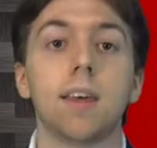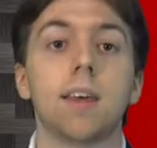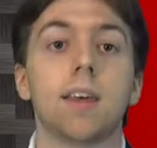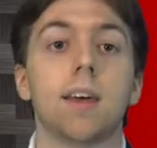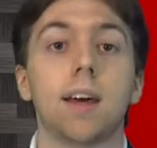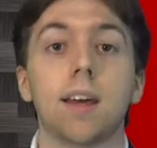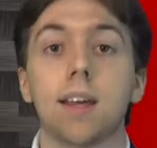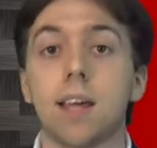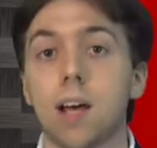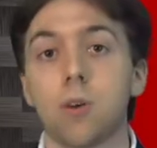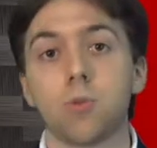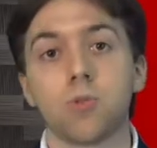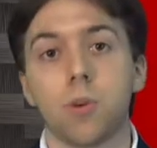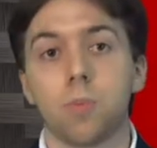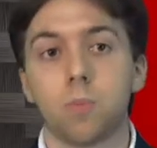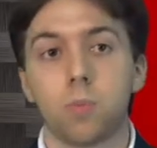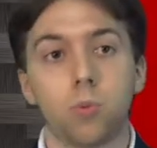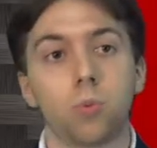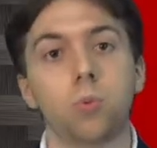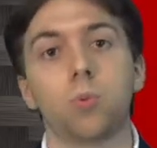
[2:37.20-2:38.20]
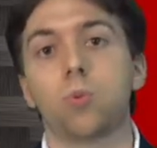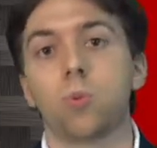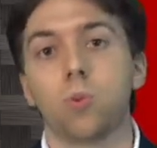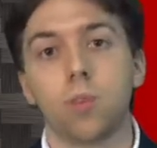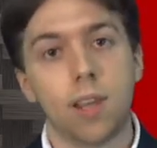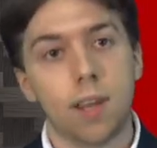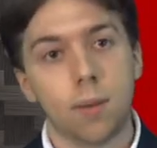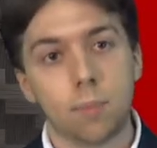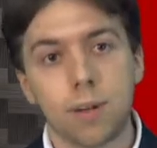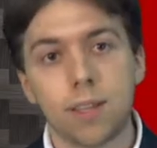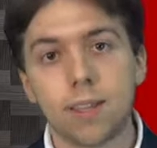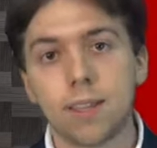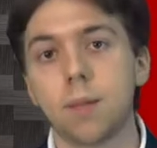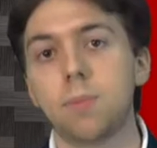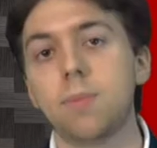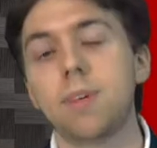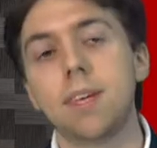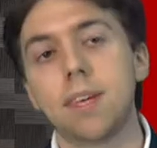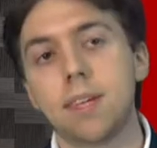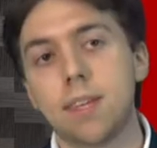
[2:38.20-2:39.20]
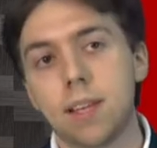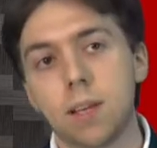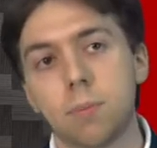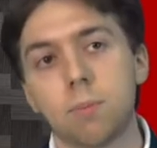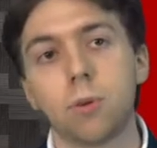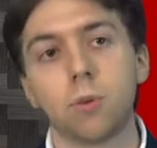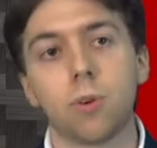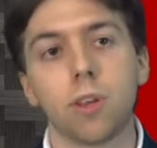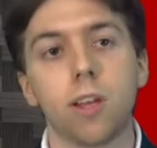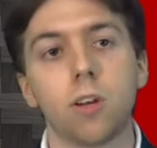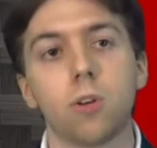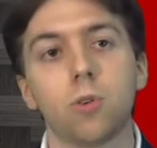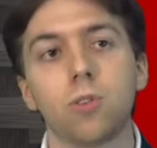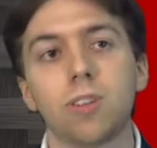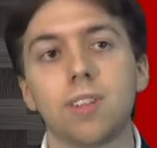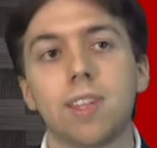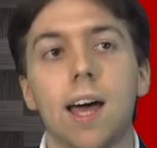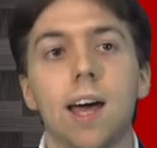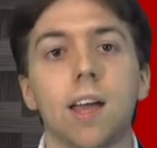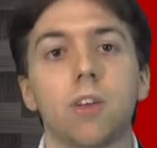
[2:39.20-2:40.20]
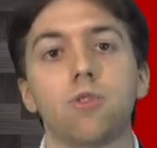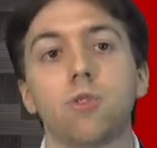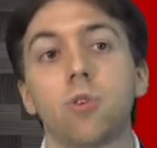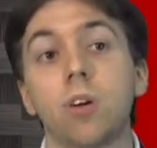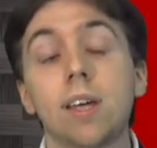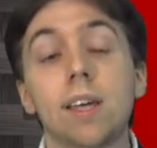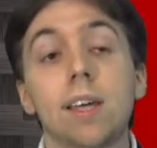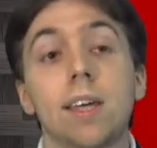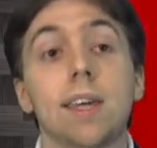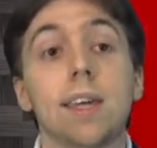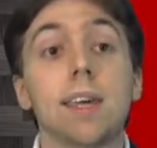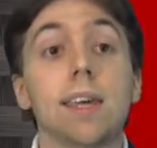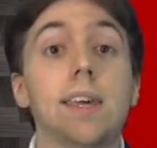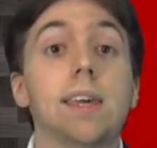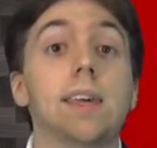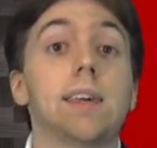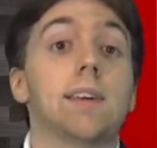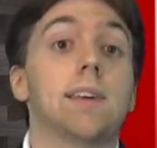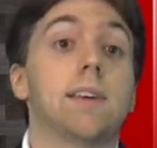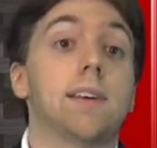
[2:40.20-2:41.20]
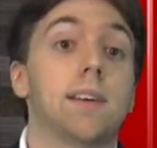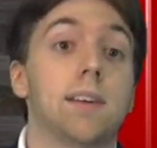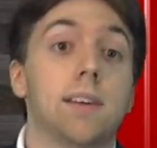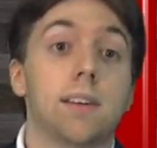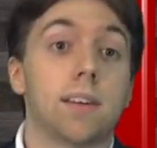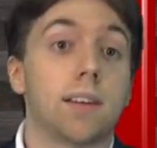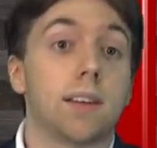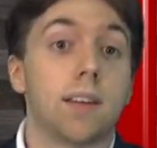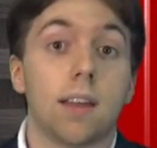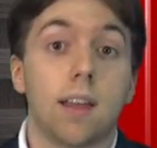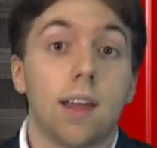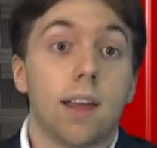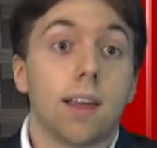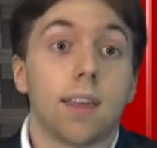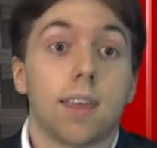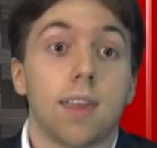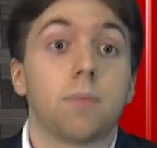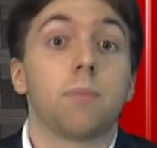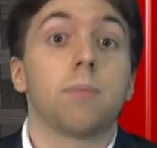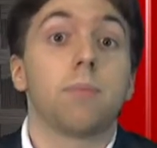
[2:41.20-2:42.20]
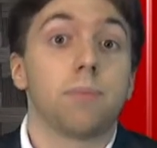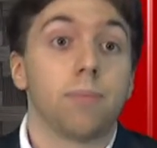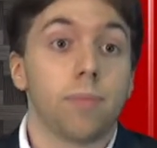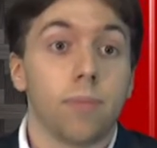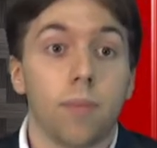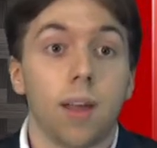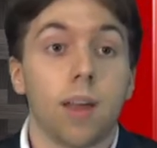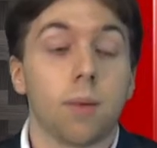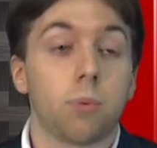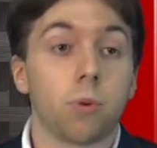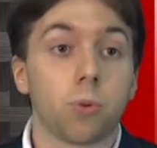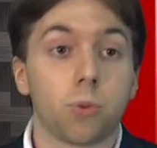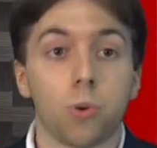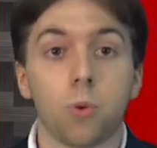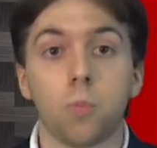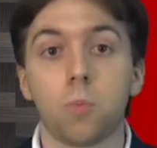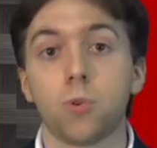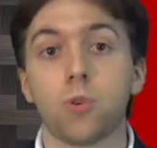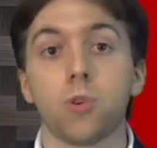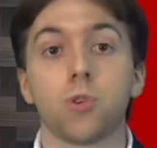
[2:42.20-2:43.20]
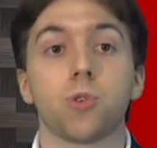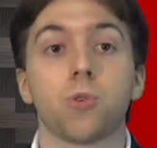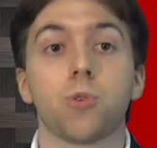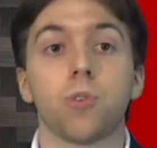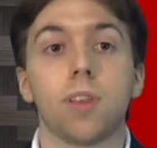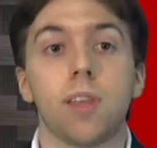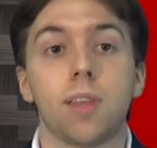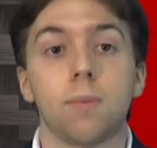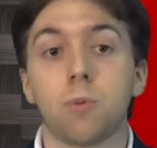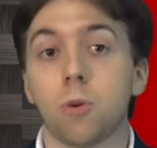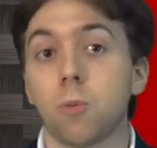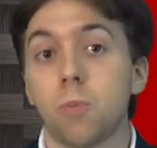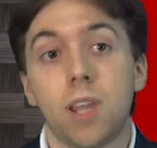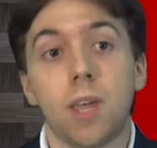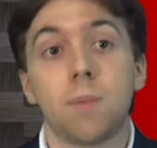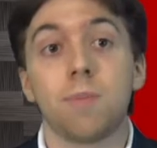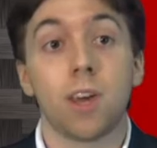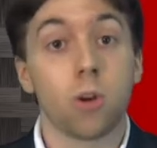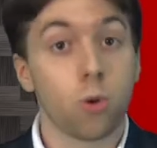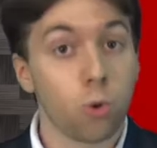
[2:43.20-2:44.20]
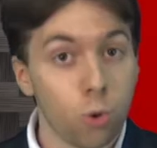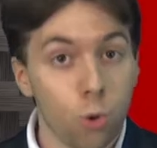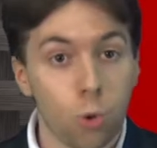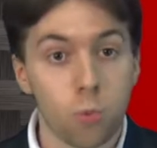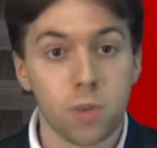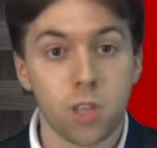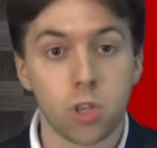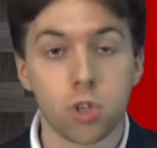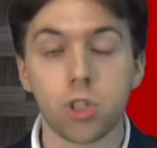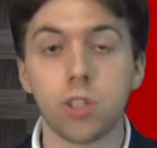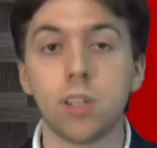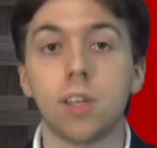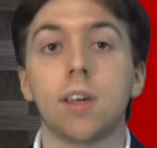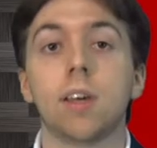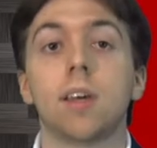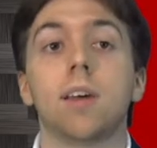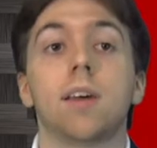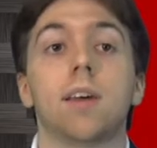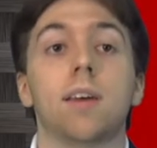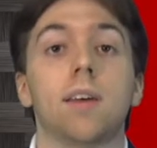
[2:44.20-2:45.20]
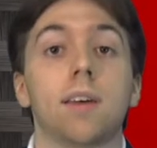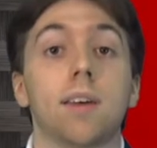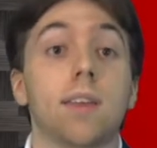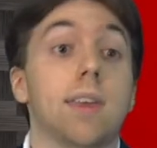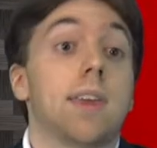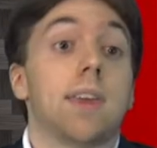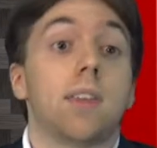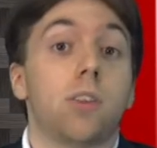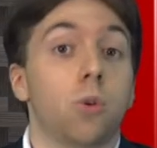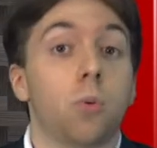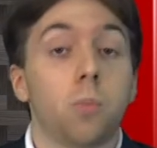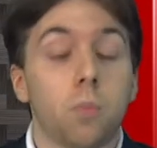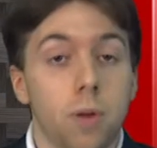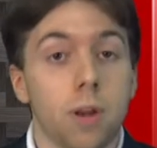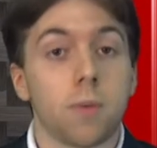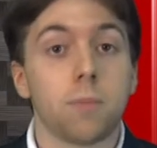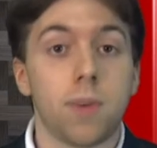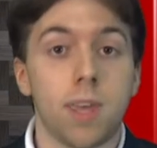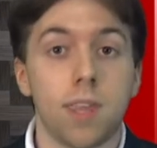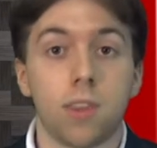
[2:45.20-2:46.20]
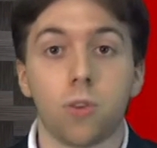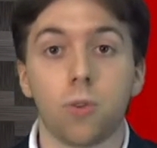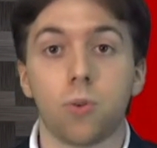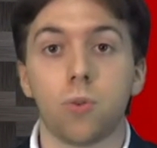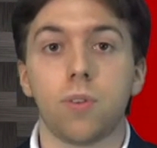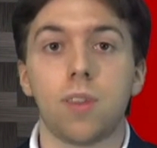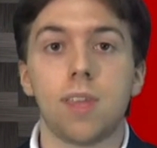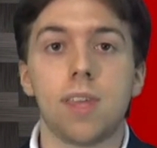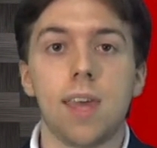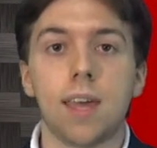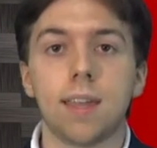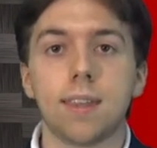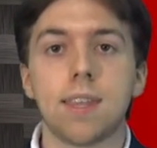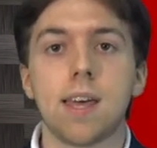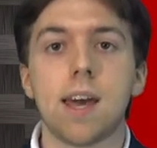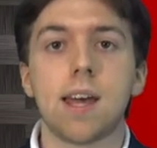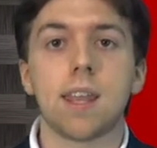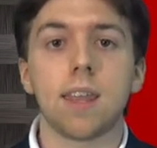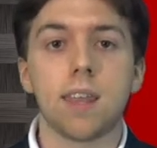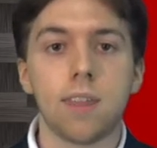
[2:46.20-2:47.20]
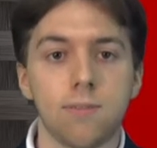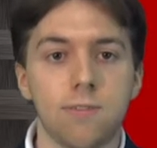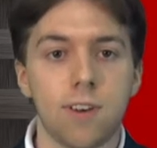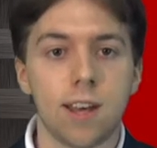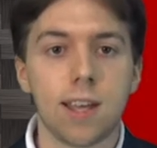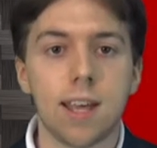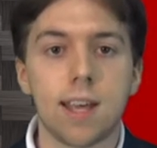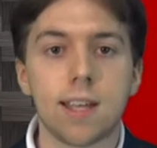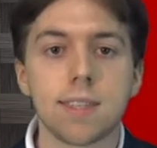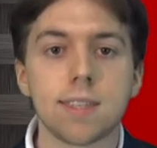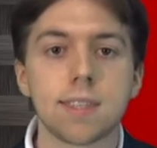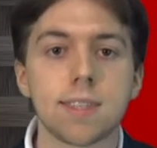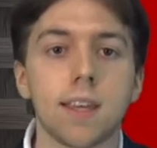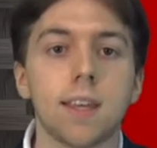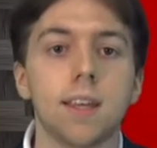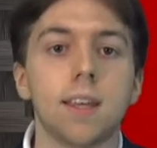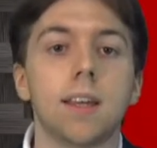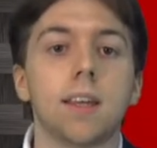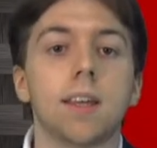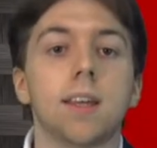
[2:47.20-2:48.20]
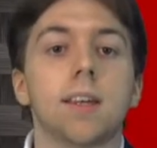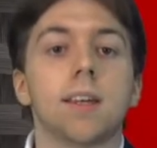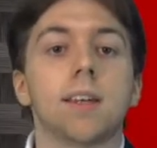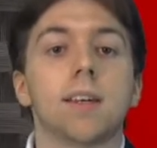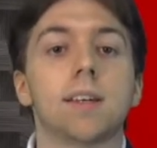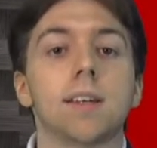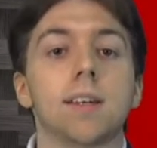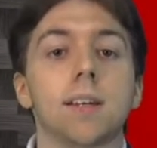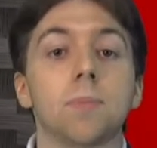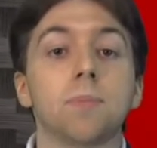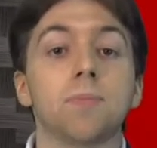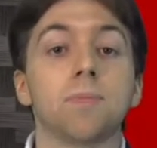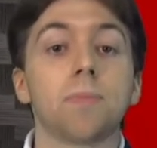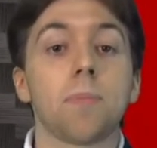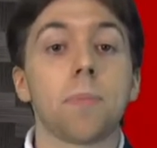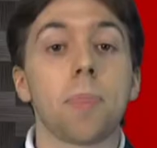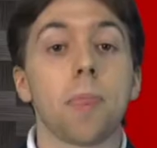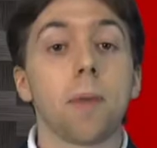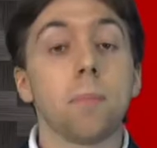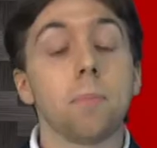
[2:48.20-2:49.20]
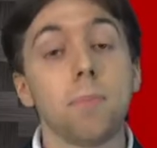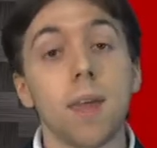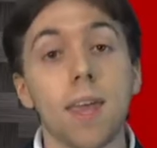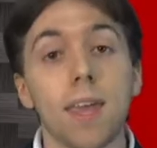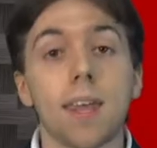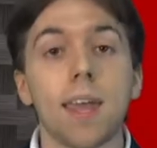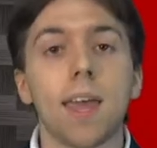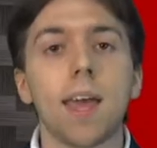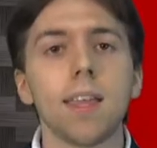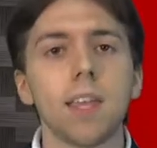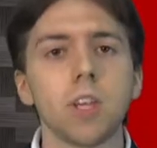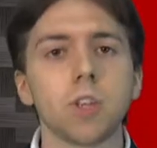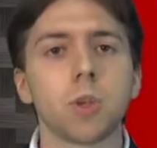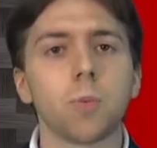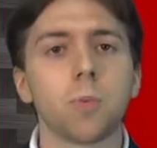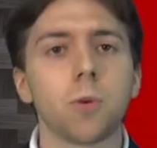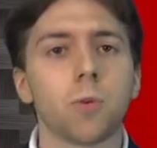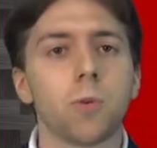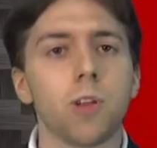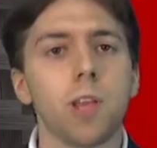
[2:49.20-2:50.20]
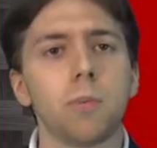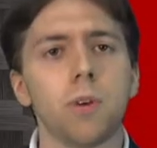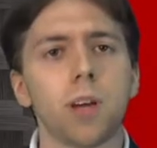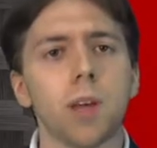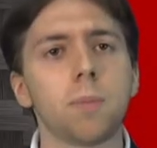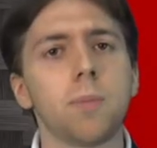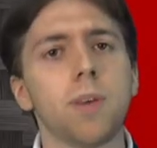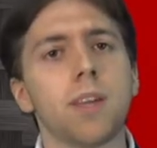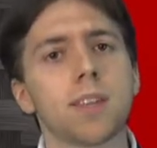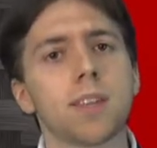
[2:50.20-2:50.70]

a causa appunto della pandemia e della paura del contagio e eh, anche ma purtroppo ci sono dei problemi economici eh, che non permettono di andare in vacanza. Um, bene, adesso però vogliamo capire